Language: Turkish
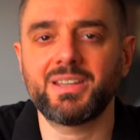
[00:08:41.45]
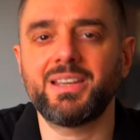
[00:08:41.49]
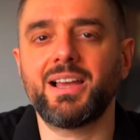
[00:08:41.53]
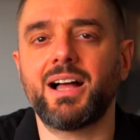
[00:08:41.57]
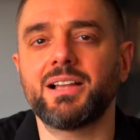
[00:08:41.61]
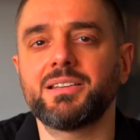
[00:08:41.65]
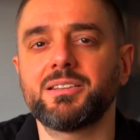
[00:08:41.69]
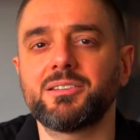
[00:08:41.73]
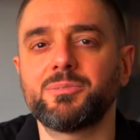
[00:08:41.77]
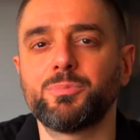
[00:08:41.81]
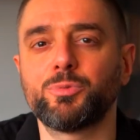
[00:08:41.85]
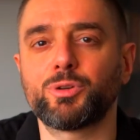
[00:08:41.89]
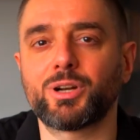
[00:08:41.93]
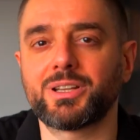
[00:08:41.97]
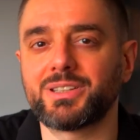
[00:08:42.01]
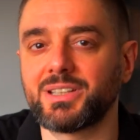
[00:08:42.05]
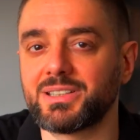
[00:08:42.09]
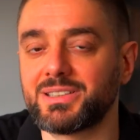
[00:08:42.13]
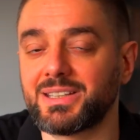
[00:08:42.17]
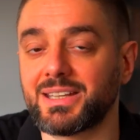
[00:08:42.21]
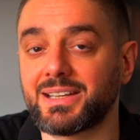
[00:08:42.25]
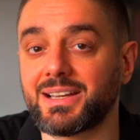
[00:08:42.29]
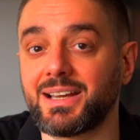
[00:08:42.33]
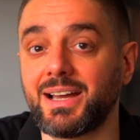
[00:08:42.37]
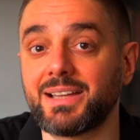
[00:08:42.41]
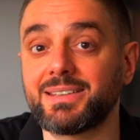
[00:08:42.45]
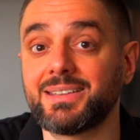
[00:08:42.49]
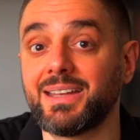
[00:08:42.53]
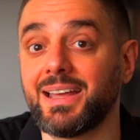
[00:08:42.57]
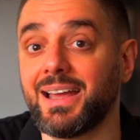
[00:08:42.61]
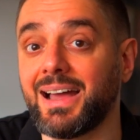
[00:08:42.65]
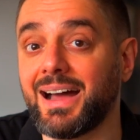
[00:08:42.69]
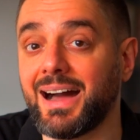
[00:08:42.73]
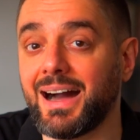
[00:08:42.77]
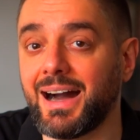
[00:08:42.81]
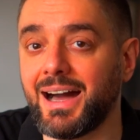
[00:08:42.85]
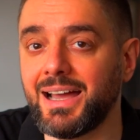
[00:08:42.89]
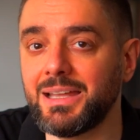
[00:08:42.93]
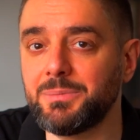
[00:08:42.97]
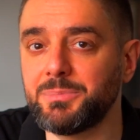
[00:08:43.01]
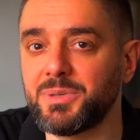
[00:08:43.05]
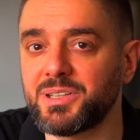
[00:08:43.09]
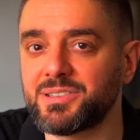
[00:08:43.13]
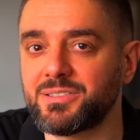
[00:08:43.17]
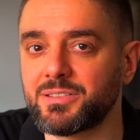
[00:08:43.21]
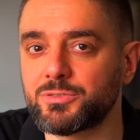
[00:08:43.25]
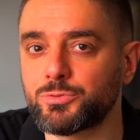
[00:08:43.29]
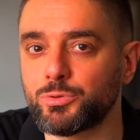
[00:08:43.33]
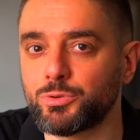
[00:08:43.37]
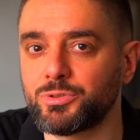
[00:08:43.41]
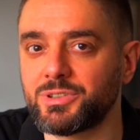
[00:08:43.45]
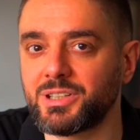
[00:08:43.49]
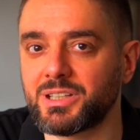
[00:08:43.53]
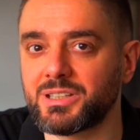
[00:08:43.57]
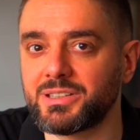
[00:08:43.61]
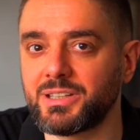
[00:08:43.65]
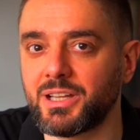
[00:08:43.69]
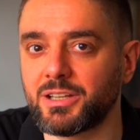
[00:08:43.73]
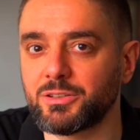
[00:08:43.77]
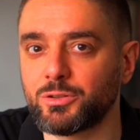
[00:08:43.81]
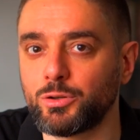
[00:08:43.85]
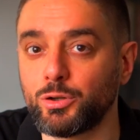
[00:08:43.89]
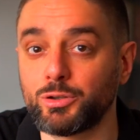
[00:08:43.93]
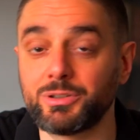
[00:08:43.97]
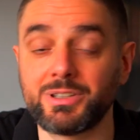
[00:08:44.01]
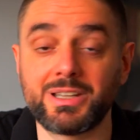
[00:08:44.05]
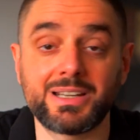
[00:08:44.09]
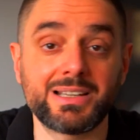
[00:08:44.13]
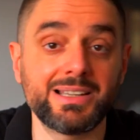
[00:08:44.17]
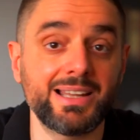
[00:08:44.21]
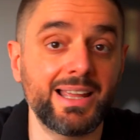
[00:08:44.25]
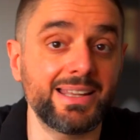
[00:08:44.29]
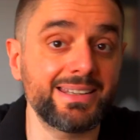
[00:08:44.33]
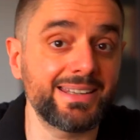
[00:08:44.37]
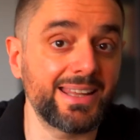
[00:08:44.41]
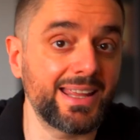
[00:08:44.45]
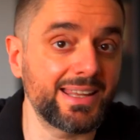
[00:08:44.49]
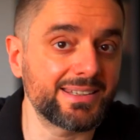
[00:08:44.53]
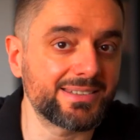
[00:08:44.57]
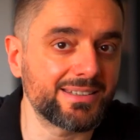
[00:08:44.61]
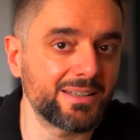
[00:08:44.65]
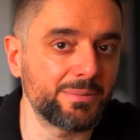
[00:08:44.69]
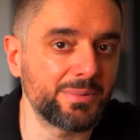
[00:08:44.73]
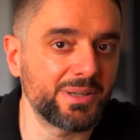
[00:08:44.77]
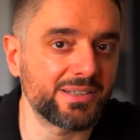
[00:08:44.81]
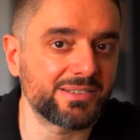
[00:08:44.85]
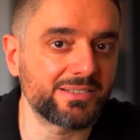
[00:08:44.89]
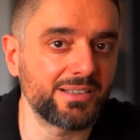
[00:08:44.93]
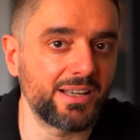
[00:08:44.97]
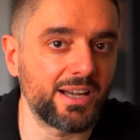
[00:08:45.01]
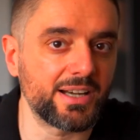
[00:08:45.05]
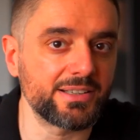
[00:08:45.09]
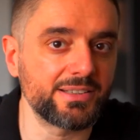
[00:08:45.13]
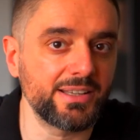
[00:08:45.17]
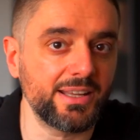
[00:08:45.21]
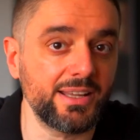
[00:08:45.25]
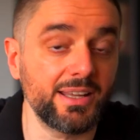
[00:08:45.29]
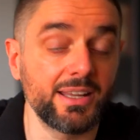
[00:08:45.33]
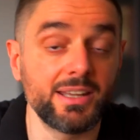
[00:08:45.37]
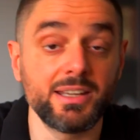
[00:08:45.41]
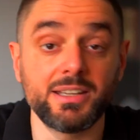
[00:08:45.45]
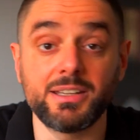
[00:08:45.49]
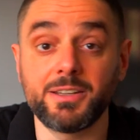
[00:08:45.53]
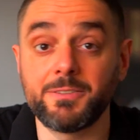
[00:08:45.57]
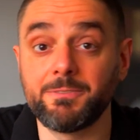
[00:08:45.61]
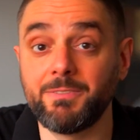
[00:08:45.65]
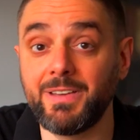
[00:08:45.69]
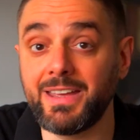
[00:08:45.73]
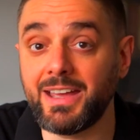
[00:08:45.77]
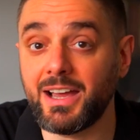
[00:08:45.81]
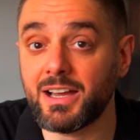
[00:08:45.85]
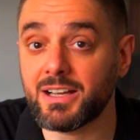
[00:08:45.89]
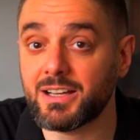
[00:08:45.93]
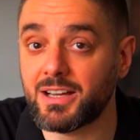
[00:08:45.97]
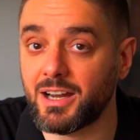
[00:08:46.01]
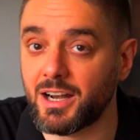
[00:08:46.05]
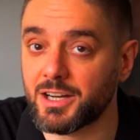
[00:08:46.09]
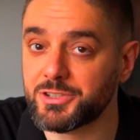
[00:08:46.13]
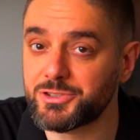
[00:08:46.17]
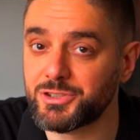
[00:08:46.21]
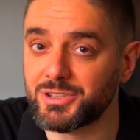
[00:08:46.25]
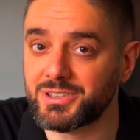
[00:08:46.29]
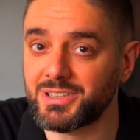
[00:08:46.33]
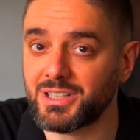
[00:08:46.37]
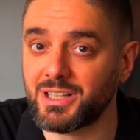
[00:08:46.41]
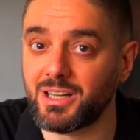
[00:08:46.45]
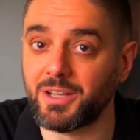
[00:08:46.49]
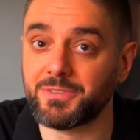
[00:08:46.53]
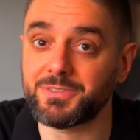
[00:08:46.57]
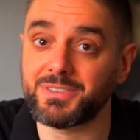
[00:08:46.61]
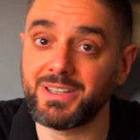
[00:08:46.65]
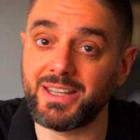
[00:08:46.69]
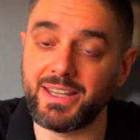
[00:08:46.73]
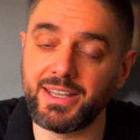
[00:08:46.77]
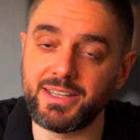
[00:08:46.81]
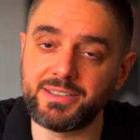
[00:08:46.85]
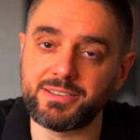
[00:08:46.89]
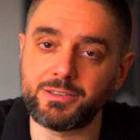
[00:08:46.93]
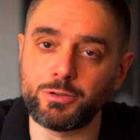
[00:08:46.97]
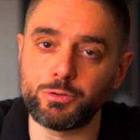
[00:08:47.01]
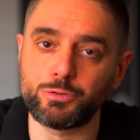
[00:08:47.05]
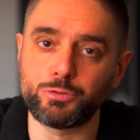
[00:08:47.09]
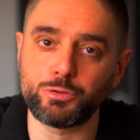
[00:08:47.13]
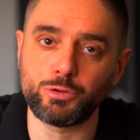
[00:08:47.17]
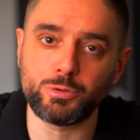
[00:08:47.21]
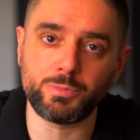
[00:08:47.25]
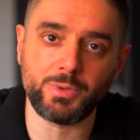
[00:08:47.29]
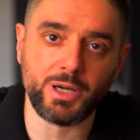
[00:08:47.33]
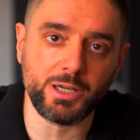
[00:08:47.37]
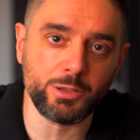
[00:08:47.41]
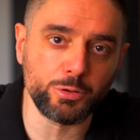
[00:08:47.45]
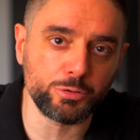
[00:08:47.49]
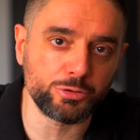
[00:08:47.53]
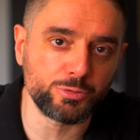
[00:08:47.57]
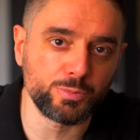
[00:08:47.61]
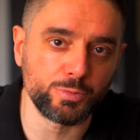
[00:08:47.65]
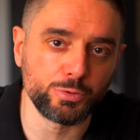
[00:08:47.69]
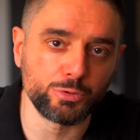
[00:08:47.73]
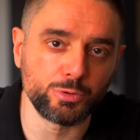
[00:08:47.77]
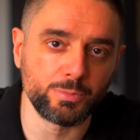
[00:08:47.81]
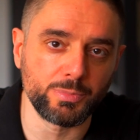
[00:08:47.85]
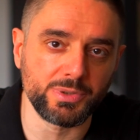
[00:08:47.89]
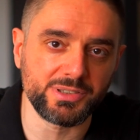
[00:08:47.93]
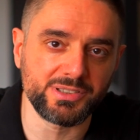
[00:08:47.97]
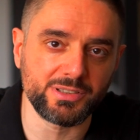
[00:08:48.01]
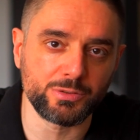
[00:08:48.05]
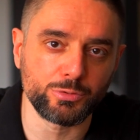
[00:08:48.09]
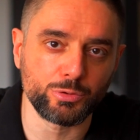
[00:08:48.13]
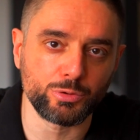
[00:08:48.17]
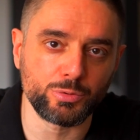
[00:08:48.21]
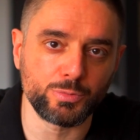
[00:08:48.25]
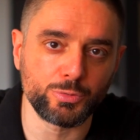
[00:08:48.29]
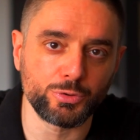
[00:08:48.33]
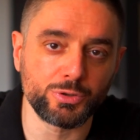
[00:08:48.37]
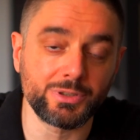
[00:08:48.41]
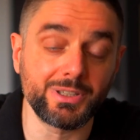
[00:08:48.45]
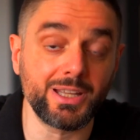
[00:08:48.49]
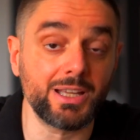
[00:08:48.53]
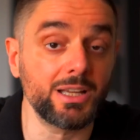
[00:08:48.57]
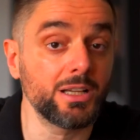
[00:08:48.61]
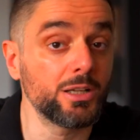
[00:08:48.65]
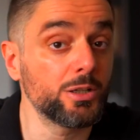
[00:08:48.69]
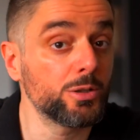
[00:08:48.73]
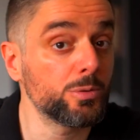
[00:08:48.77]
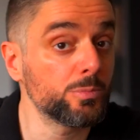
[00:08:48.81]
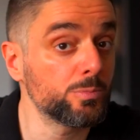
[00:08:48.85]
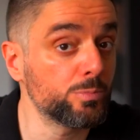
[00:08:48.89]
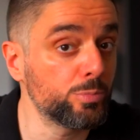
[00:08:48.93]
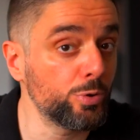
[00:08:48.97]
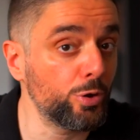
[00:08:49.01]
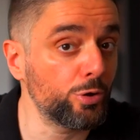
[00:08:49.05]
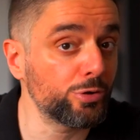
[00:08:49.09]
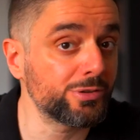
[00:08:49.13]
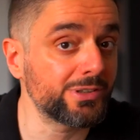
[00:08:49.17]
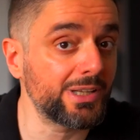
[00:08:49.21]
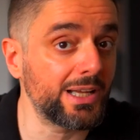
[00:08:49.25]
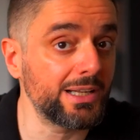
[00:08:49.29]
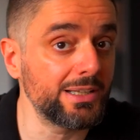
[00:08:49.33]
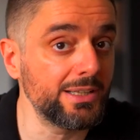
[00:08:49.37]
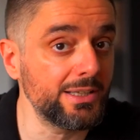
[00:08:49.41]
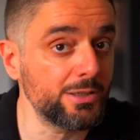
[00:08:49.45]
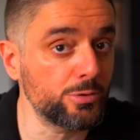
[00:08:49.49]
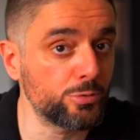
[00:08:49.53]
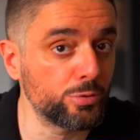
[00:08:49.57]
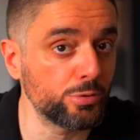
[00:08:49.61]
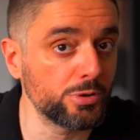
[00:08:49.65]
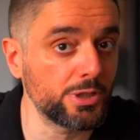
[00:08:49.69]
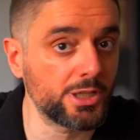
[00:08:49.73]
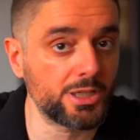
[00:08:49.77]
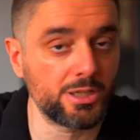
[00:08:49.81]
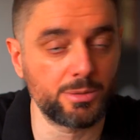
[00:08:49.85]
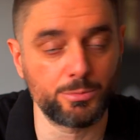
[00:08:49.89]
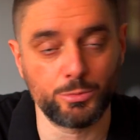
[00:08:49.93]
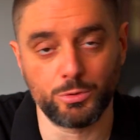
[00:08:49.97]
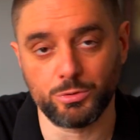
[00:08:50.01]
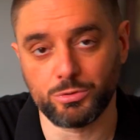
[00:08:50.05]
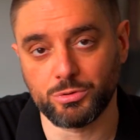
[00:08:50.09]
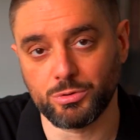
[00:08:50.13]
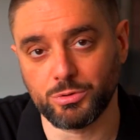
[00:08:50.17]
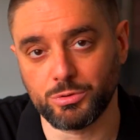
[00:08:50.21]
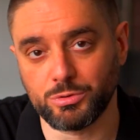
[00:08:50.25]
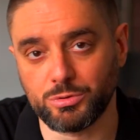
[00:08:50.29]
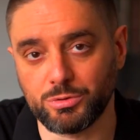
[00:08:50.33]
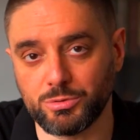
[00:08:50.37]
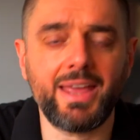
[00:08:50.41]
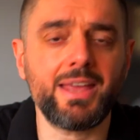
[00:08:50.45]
Yalnız burada dikkat iMessage üzerinden gönderilen SMS'lerde veya karşı tarafta eski sürüm iOS bulunması durumunda bu özelliği kullanamıyorsunuz.